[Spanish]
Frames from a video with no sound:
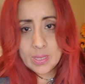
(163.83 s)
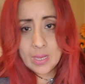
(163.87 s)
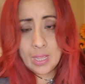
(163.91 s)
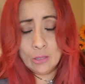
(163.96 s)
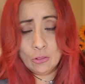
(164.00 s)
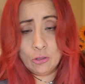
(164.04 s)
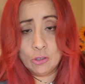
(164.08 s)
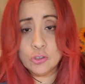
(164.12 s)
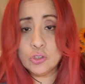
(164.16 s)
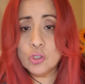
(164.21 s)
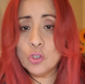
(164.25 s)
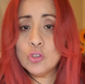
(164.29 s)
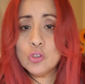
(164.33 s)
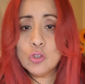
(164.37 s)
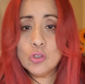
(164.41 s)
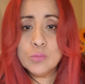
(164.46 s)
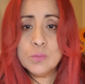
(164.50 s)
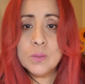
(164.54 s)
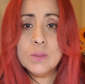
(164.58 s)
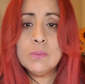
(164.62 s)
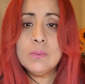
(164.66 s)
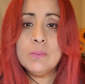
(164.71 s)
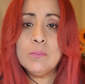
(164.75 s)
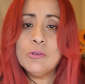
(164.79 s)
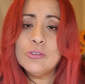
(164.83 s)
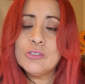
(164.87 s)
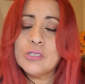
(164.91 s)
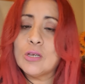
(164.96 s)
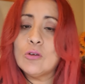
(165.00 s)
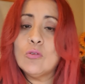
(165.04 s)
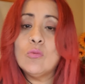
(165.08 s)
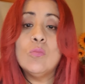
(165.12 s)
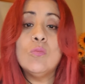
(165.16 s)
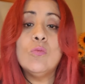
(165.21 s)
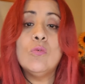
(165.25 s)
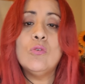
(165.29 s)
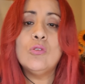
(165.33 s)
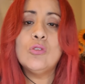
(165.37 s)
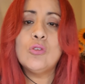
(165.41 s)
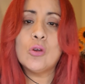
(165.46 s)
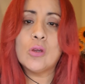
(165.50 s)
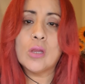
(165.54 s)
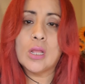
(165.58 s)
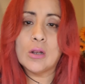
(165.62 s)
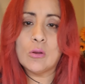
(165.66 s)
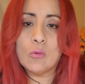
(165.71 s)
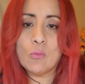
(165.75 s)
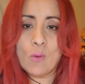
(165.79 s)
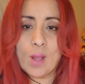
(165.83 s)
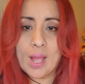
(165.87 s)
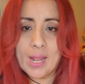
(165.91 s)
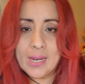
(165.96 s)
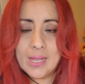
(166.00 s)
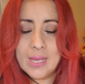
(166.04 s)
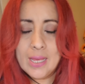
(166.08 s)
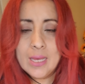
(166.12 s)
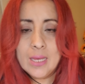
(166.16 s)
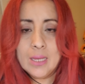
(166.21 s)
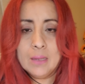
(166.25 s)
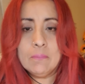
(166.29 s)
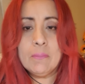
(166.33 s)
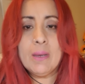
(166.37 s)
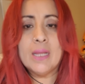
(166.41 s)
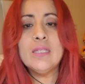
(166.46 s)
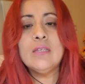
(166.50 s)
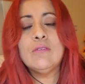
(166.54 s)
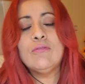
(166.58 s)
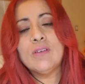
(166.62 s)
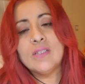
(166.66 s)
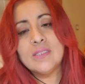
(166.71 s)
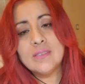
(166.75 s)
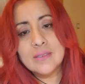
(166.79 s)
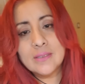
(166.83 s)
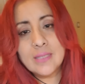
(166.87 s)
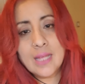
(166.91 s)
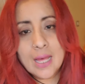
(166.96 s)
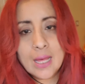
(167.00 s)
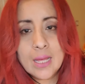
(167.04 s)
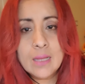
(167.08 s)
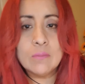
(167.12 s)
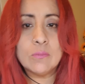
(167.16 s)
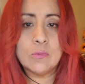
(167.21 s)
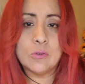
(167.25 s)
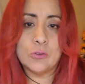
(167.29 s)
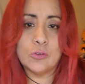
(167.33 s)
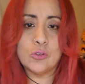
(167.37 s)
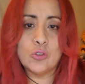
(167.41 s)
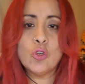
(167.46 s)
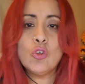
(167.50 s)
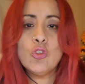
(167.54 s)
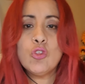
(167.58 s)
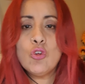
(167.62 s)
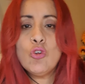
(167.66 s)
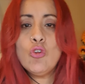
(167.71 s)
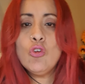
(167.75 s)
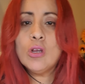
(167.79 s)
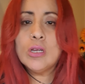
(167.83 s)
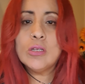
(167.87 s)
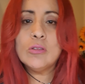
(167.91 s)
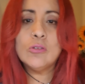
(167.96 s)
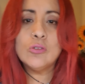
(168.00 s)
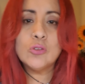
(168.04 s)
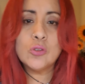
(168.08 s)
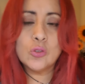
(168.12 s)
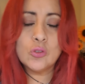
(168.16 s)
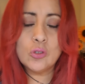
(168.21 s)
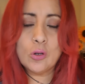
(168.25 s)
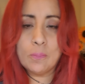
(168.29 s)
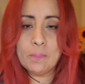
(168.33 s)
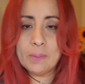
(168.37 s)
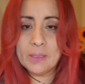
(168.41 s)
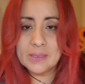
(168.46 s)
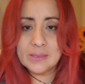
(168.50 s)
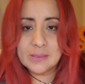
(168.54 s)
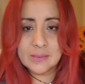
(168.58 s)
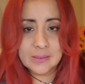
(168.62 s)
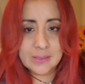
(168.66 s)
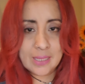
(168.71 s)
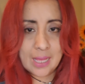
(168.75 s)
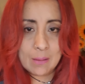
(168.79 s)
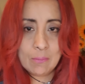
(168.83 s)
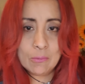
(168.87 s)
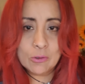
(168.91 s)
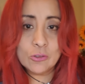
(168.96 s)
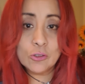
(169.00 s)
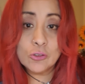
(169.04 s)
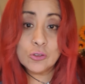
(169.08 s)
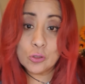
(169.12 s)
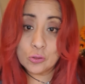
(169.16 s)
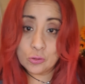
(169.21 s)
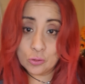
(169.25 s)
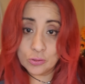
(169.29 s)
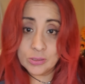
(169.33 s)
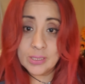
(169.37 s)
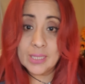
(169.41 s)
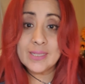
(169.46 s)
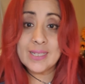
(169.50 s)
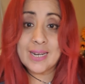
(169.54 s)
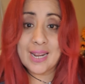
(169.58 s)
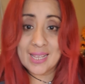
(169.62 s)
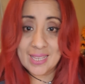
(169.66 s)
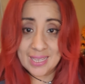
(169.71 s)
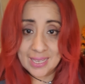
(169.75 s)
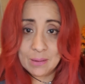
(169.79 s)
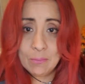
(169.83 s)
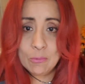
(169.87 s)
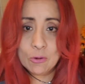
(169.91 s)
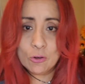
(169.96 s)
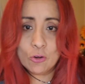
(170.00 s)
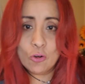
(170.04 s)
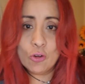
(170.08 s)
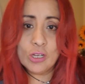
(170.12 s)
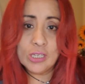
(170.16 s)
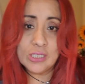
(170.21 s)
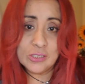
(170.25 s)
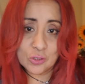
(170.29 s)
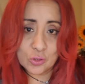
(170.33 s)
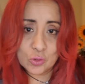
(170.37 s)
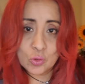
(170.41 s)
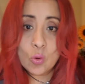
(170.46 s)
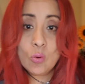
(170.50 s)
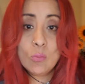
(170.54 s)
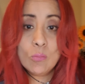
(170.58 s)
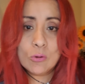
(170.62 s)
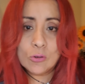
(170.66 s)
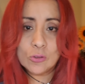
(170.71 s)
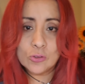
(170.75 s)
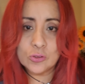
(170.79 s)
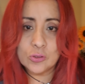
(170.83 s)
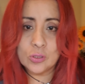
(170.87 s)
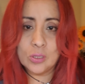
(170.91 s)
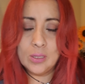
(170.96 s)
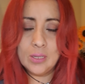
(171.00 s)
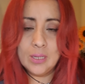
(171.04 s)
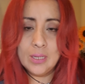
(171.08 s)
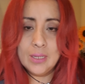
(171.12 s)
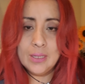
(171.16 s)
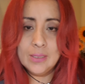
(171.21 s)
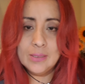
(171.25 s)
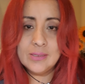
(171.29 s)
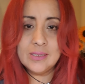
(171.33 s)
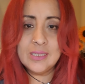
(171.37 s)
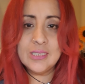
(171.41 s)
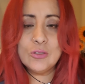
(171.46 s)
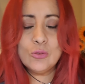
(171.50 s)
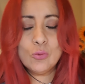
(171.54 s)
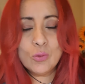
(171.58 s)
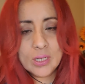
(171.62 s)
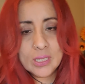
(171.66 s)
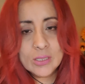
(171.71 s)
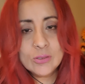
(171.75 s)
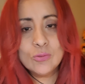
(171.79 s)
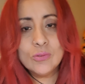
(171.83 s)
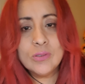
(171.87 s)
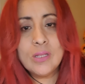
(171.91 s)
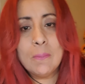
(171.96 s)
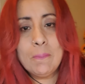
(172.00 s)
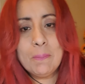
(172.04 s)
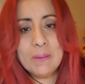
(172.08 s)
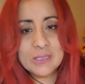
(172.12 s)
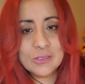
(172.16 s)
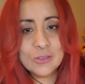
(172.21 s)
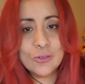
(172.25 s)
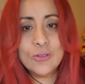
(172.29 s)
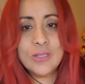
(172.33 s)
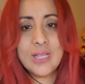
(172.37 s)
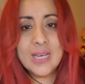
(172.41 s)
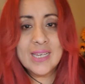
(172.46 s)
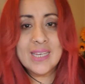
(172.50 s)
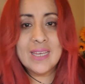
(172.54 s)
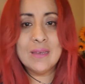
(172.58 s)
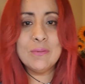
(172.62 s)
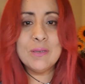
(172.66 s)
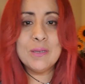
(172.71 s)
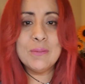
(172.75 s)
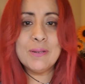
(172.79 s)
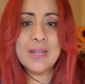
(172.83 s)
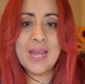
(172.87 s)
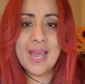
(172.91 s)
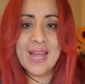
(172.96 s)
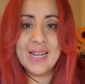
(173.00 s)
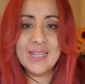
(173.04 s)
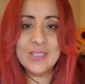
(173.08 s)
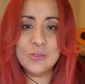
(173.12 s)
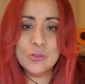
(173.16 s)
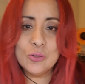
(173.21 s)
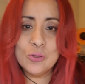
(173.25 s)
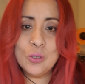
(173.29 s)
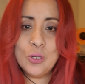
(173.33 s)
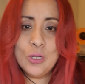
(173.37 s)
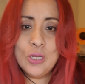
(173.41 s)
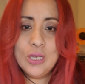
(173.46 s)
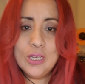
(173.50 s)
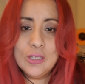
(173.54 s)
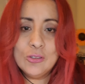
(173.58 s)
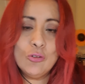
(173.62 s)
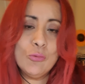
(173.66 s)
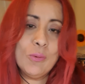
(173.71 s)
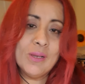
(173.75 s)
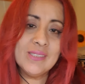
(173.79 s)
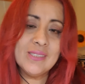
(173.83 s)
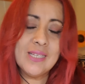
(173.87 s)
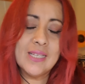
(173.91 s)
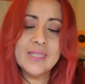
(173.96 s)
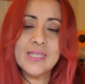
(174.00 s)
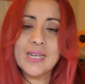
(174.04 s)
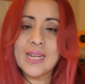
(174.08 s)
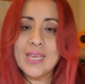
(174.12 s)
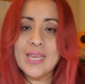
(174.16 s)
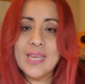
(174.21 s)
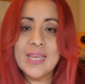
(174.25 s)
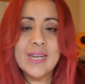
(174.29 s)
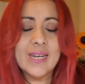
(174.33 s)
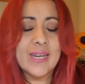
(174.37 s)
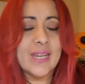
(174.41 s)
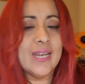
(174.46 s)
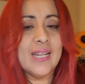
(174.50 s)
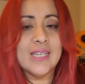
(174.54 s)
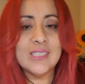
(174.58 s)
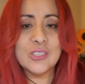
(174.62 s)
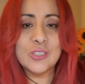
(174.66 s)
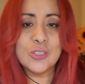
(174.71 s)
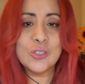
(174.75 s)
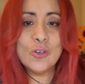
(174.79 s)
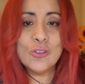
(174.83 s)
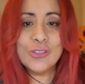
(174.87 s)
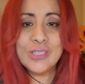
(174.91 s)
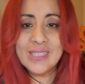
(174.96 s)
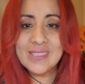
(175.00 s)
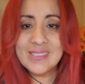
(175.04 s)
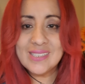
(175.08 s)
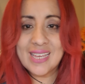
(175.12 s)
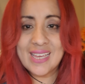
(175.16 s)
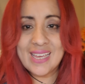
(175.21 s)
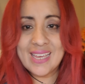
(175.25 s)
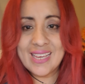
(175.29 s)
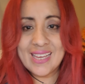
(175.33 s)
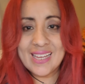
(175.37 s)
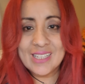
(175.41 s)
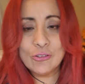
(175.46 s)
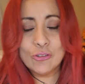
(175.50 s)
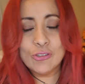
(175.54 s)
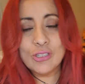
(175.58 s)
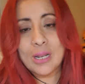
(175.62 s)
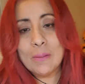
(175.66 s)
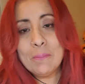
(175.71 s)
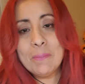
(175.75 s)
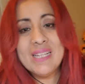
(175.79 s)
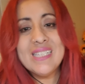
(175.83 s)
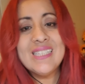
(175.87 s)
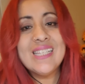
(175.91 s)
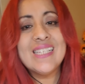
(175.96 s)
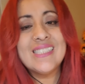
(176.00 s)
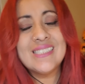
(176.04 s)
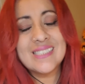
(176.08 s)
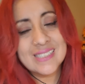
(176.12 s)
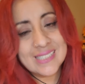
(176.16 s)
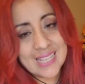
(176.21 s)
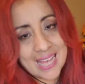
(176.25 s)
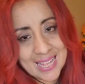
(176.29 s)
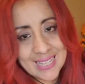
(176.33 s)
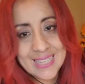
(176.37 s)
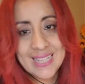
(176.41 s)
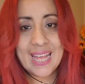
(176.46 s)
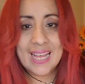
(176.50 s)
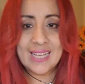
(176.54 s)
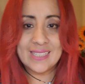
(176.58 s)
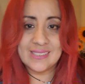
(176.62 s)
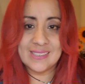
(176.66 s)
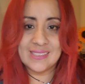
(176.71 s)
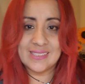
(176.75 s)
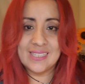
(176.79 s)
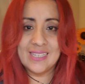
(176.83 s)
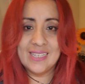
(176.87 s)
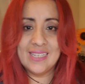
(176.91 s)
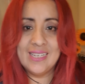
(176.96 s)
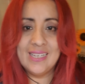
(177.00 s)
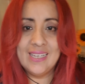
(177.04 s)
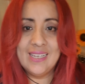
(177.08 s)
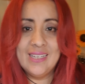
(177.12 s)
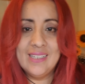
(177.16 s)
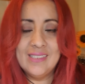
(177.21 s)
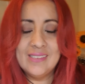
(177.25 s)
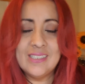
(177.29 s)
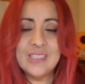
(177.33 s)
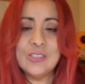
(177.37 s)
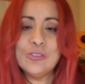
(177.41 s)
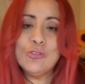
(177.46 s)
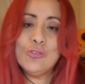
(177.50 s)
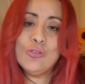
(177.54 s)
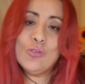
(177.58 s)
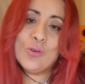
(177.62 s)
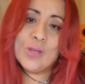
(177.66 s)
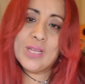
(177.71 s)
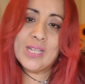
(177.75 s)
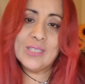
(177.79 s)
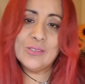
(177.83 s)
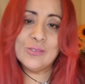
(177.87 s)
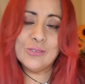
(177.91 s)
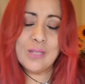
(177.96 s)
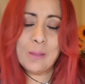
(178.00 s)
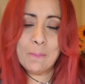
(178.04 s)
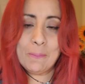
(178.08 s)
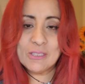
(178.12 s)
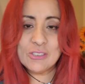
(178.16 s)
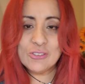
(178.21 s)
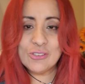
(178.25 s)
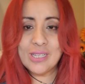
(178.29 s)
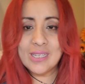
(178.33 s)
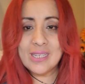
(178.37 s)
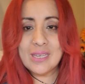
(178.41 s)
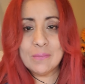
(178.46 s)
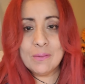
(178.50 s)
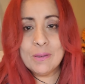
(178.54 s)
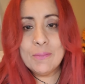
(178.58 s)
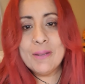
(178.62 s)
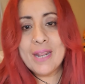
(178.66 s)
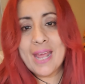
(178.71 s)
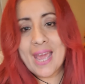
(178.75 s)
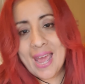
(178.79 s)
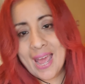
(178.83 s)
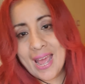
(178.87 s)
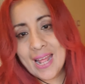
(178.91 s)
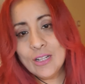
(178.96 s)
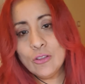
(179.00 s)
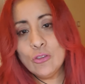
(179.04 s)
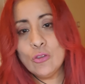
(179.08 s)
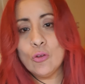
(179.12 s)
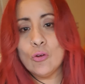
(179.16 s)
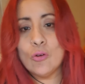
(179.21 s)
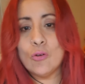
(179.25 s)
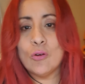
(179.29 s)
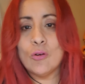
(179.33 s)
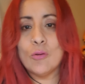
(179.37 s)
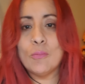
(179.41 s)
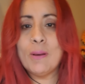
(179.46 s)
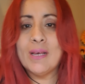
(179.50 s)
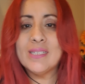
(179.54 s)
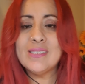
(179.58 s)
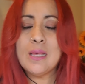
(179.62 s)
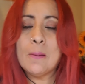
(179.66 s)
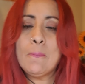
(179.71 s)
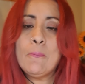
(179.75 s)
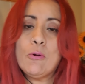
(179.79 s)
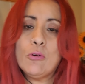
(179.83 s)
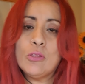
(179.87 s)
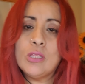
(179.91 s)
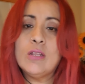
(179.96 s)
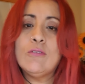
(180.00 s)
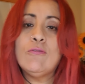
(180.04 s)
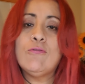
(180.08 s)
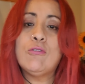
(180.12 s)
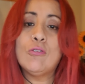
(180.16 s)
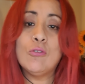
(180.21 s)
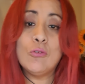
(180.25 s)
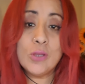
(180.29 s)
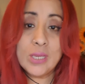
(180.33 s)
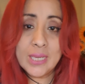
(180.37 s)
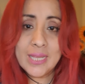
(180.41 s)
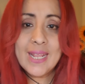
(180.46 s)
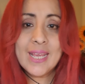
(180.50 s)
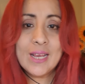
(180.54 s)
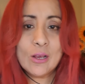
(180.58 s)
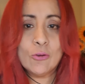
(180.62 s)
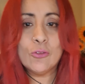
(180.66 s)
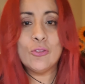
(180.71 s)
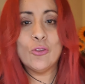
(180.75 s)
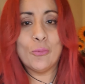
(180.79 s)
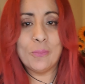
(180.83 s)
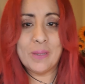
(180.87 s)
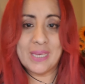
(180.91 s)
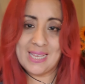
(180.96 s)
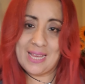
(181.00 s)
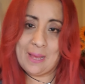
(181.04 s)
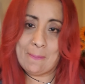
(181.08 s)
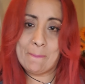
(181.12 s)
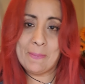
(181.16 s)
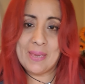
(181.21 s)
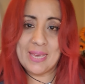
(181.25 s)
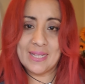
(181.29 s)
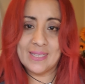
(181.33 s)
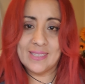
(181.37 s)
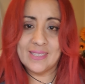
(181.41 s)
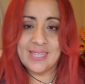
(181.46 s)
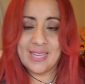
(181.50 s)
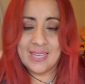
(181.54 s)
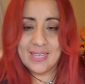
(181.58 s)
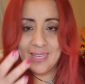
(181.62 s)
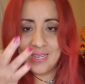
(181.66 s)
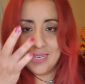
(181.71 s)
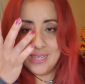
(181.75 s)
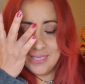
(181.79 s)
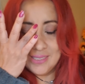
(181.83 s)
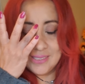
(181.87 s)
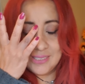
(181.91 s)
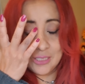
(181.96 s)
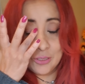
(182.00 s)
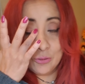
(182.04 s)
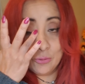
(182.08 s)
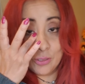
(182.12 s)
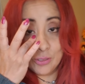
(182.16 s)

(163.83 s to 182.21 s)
Nosotros vivimos en un mundo en el cual manifestamos todo lo que nosotros pensamos, nosotros atraemos lo que somos. Si tú eres una persona que vibra alto, tú vas a atraer relaciones eh, totalmente sanas. Si tú eres una persona que vibra alto, vas a poder fluir económicamente. Si tú